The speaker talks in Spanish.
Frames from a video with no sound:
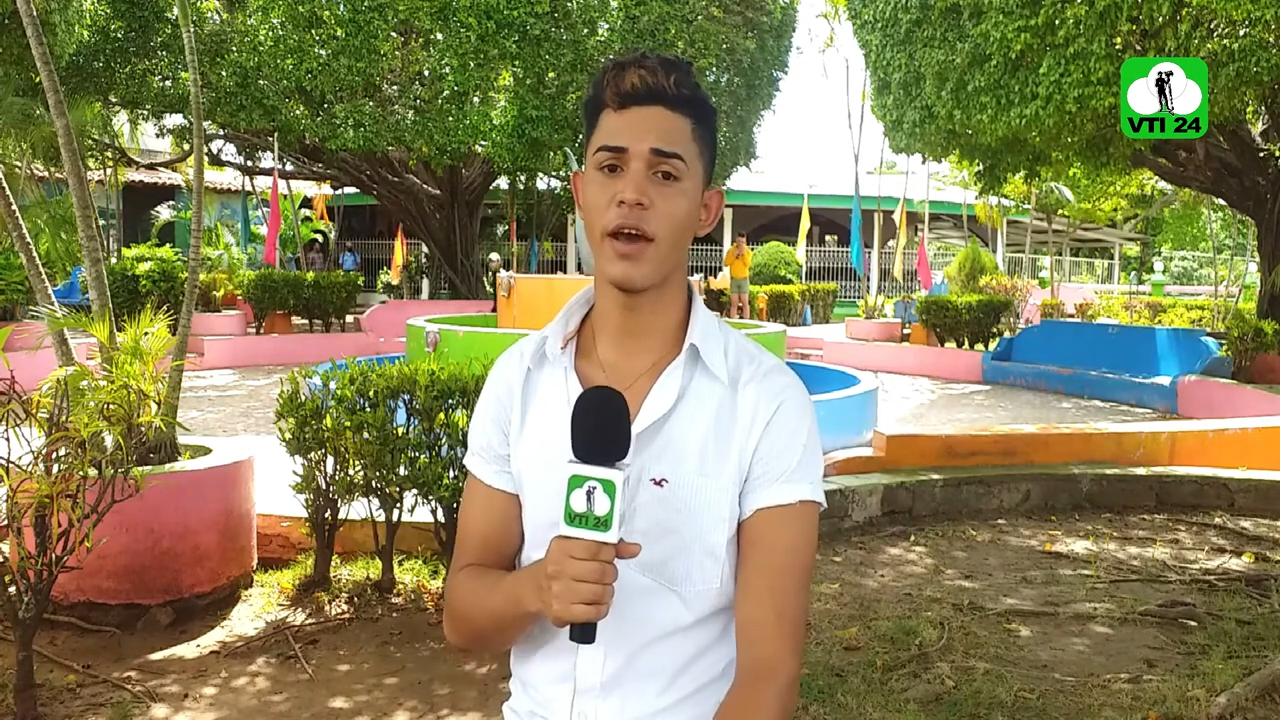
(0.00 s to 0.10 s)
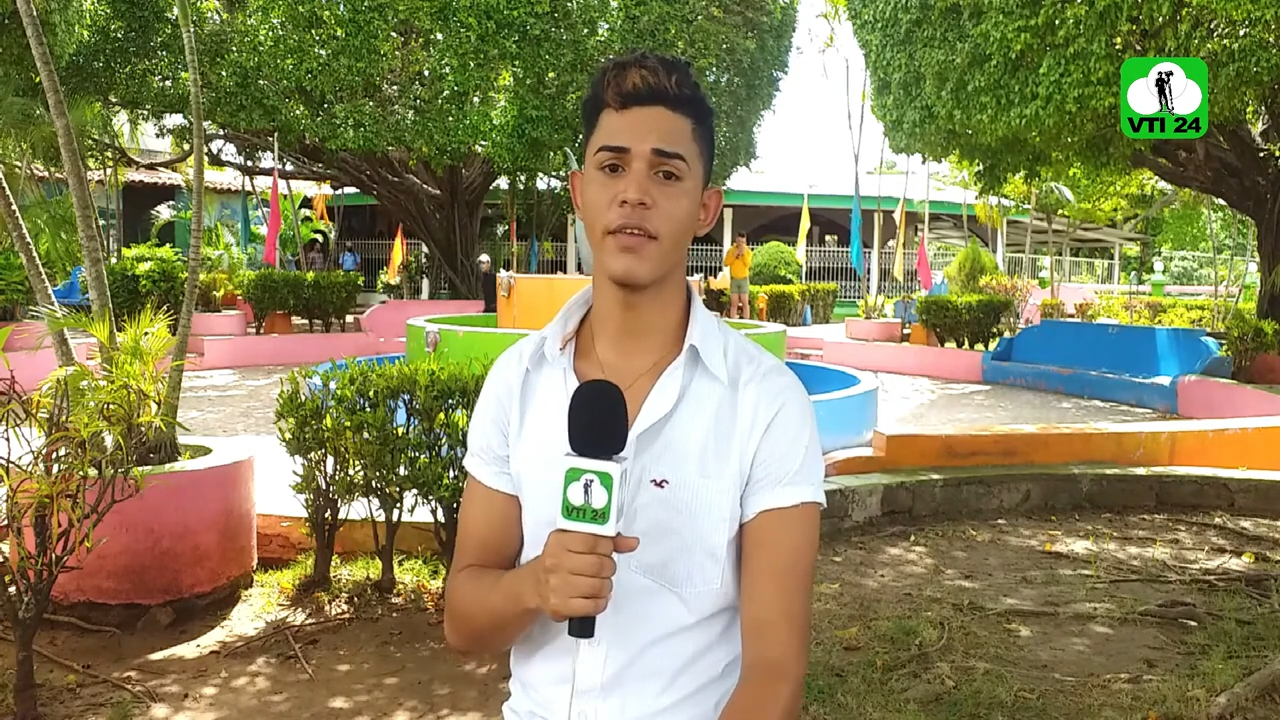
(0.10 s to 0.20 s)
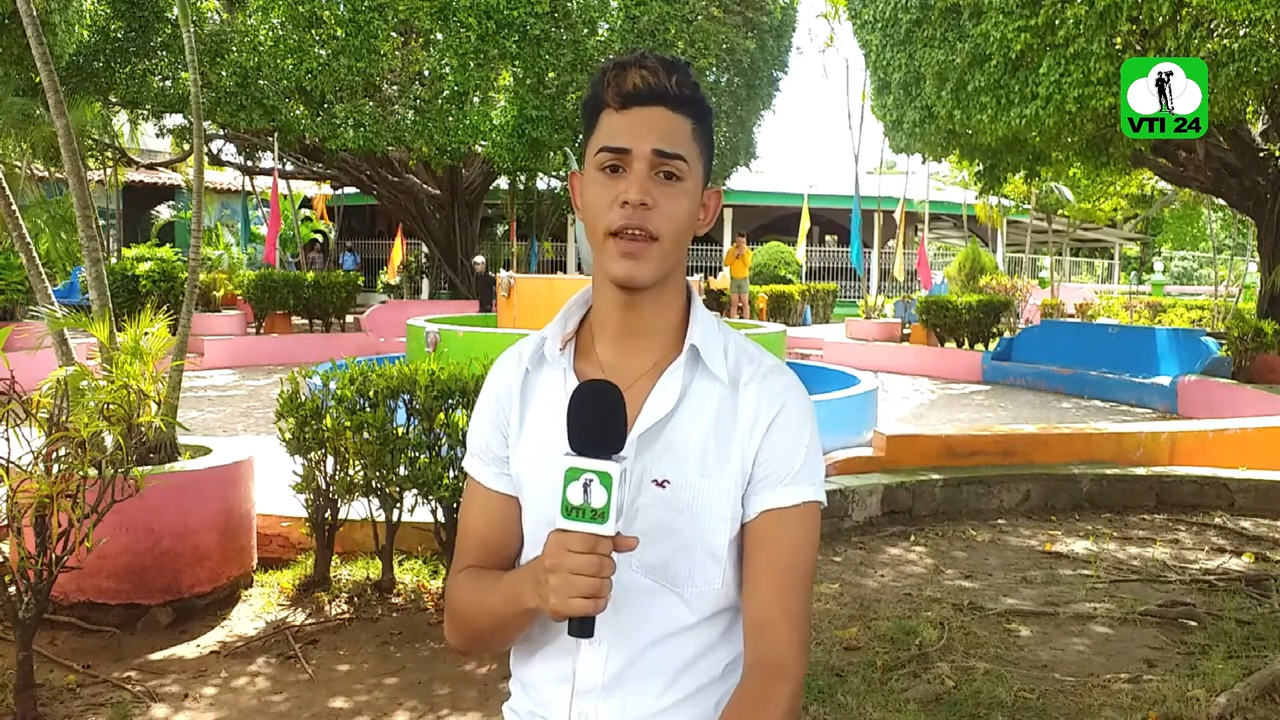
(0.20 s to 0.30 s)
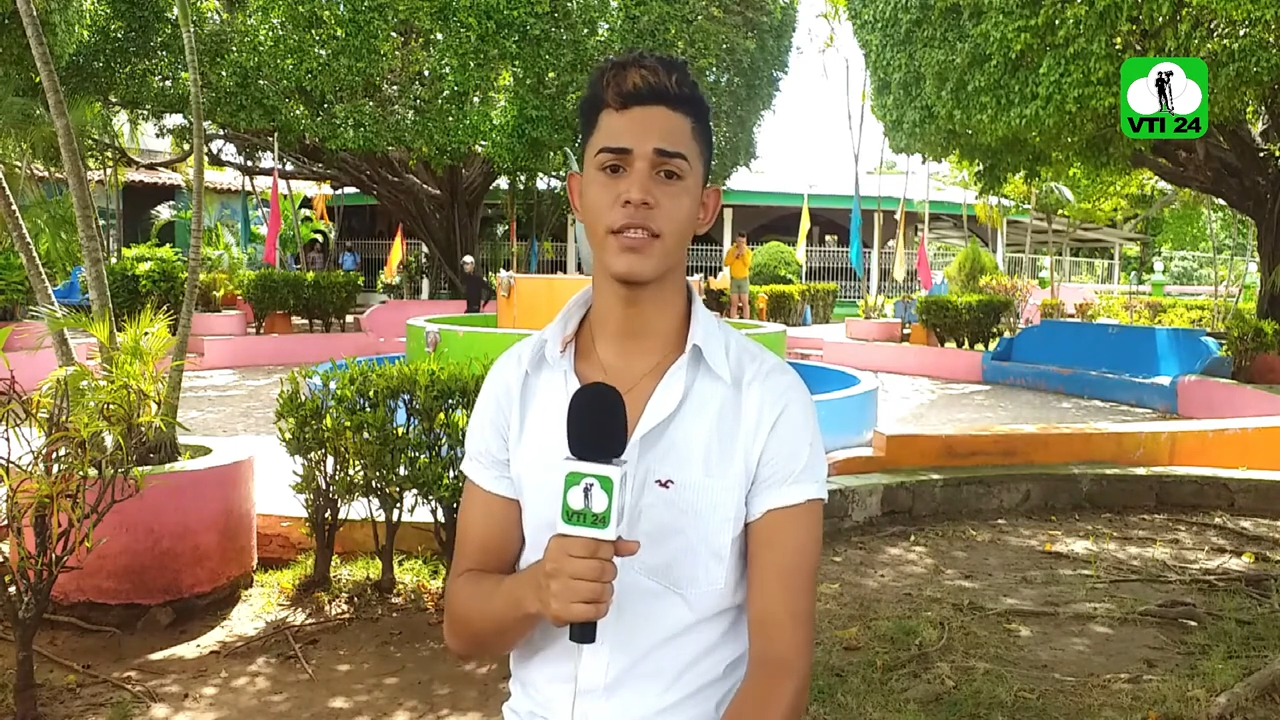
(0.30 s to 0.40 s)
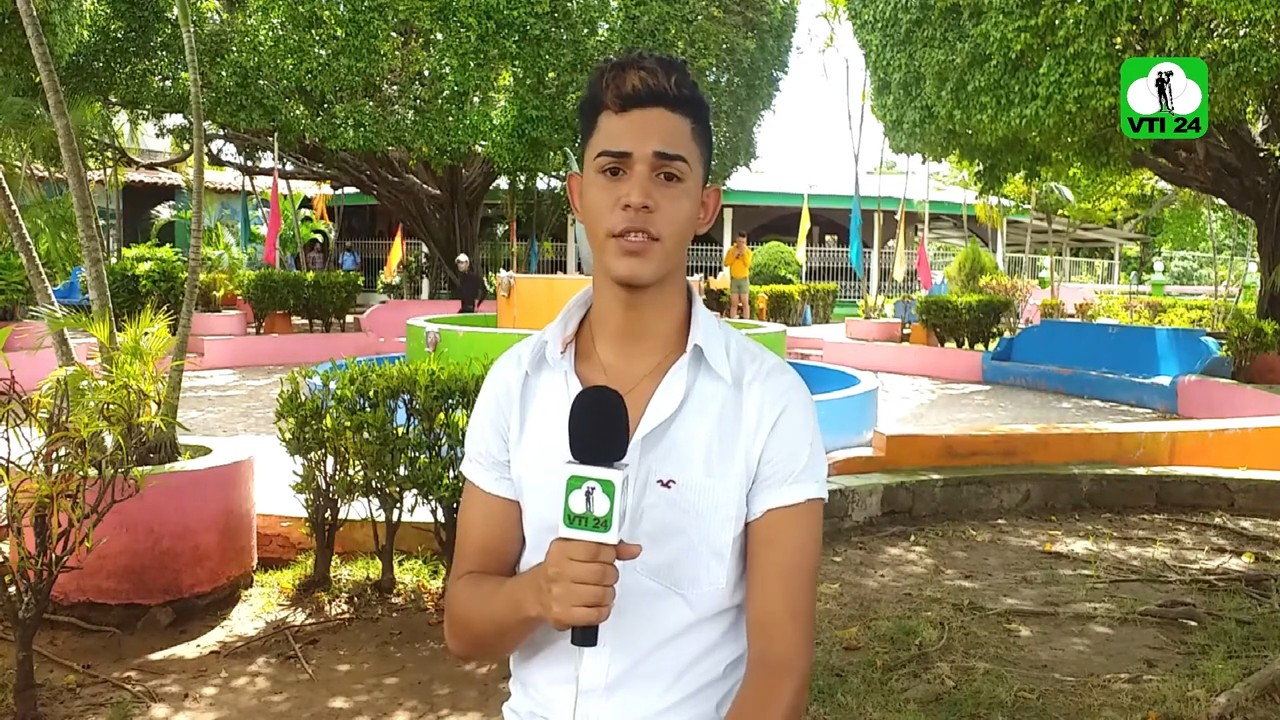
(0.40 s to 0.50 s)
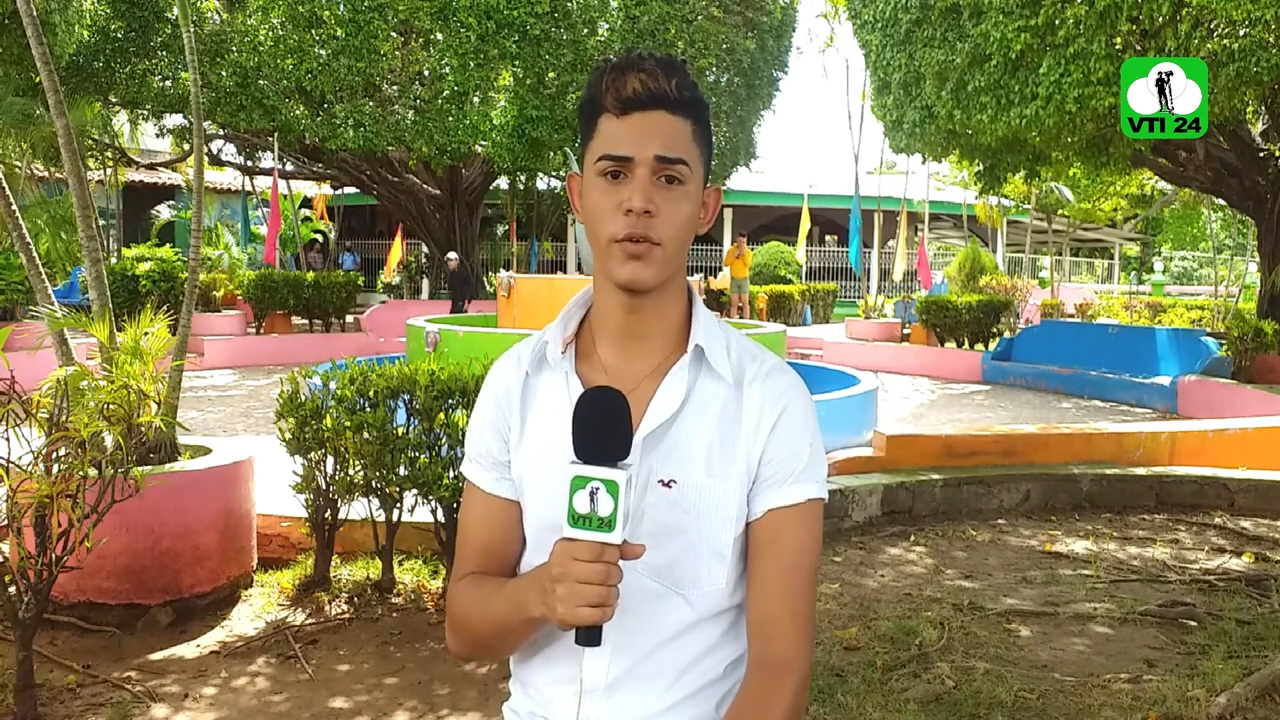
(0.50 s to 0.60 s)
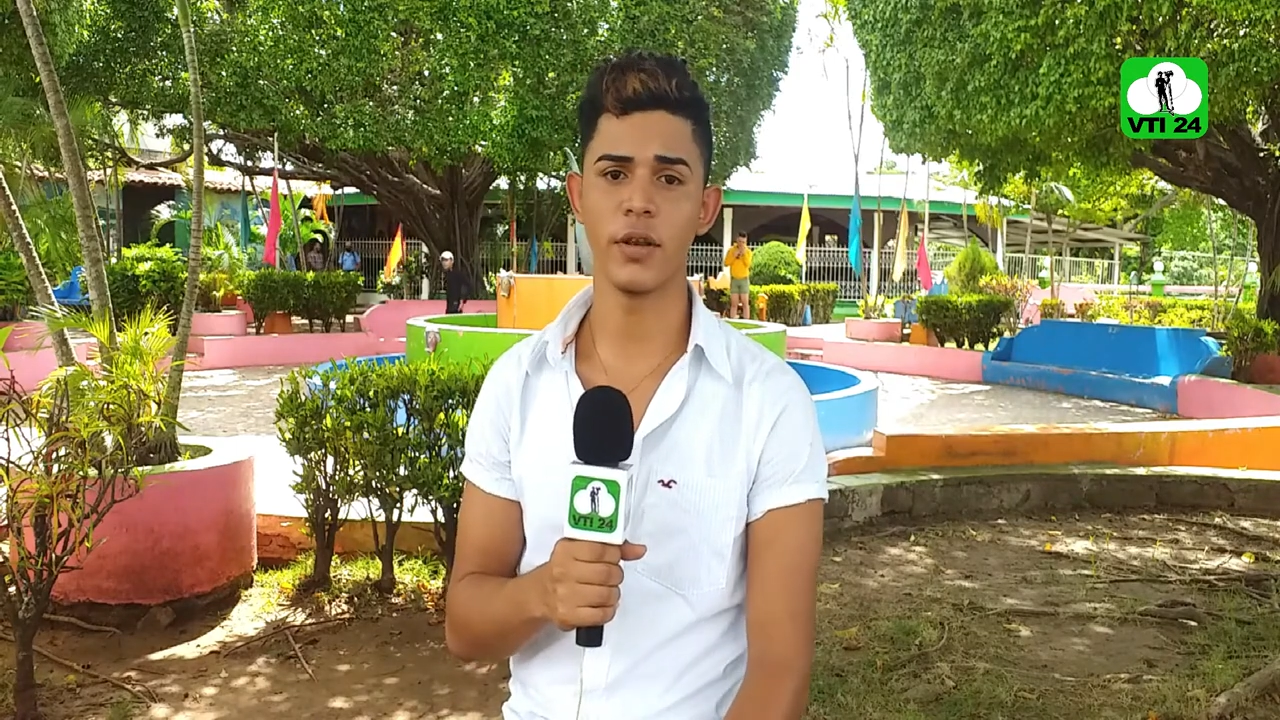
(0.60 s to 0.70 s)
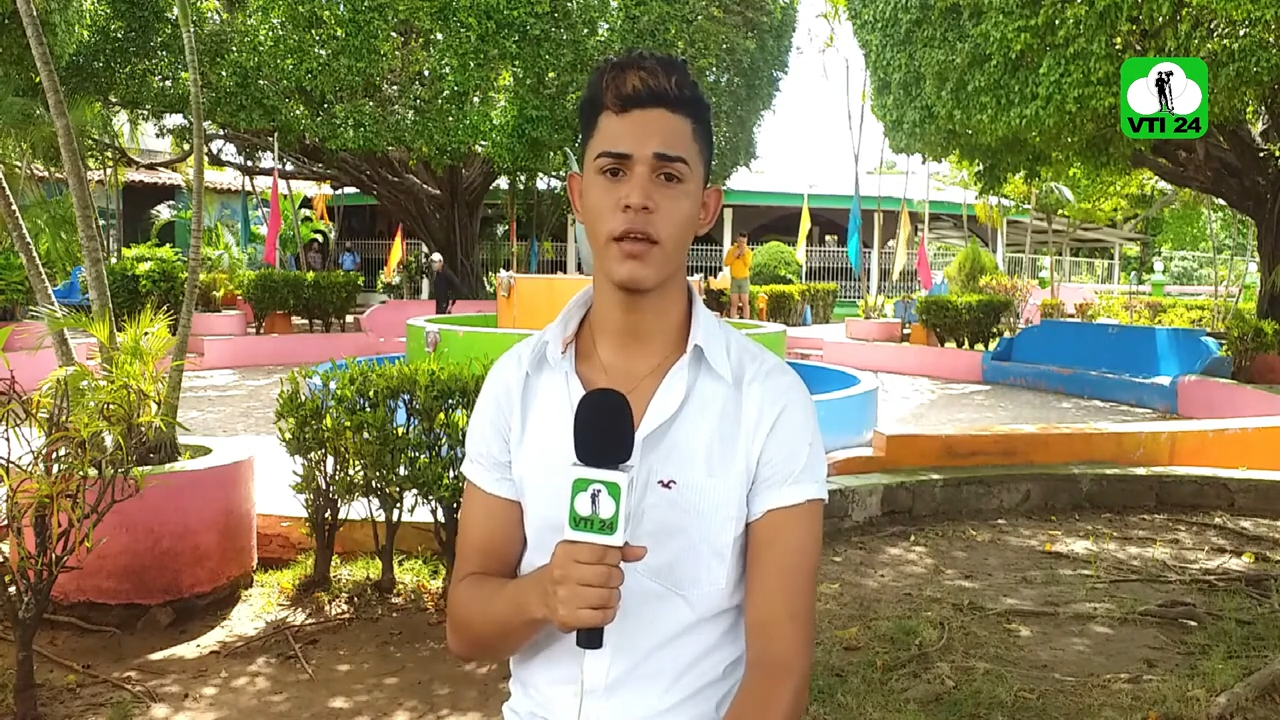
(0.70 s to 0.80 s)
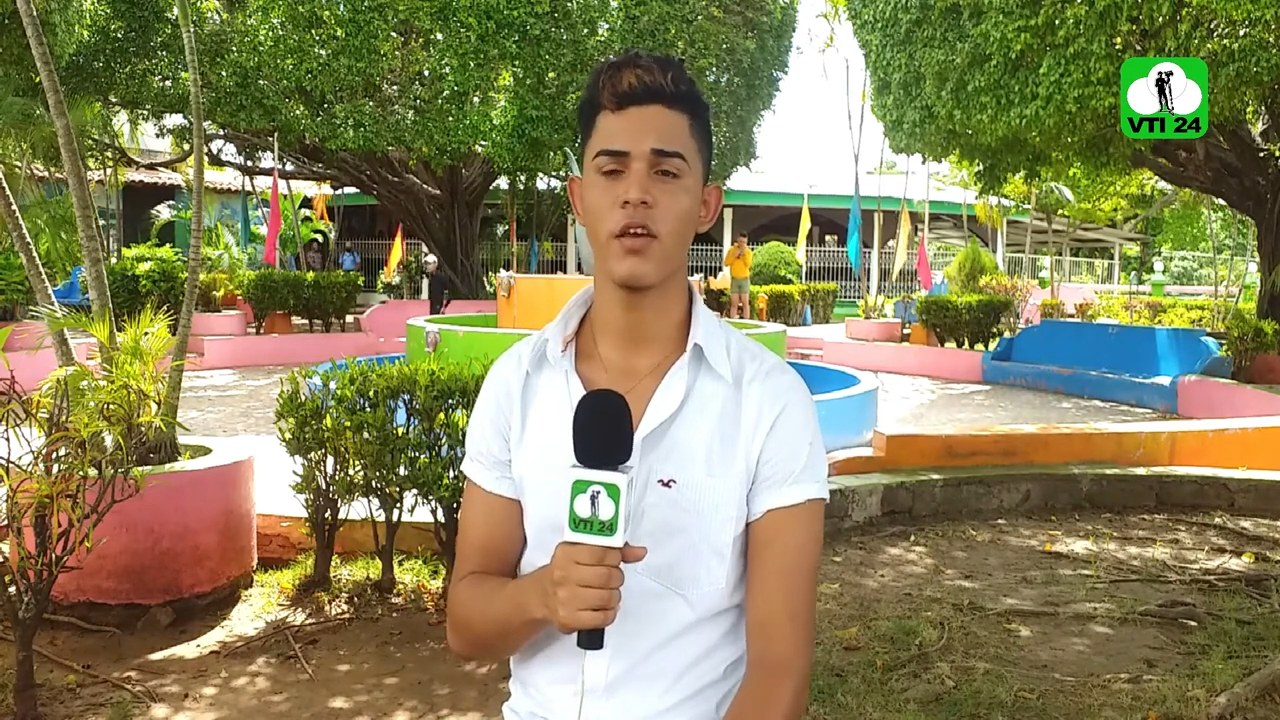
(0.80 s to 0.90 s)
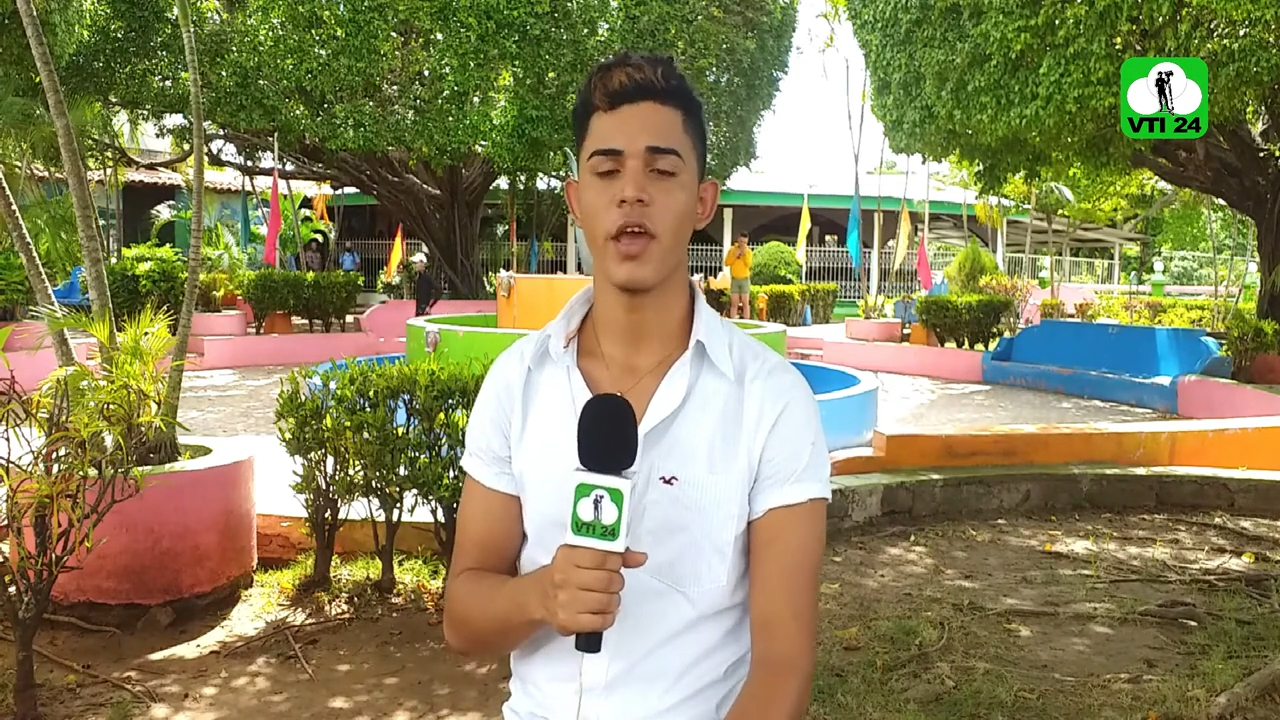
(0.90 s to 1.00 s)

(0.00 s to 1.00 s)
generaciones.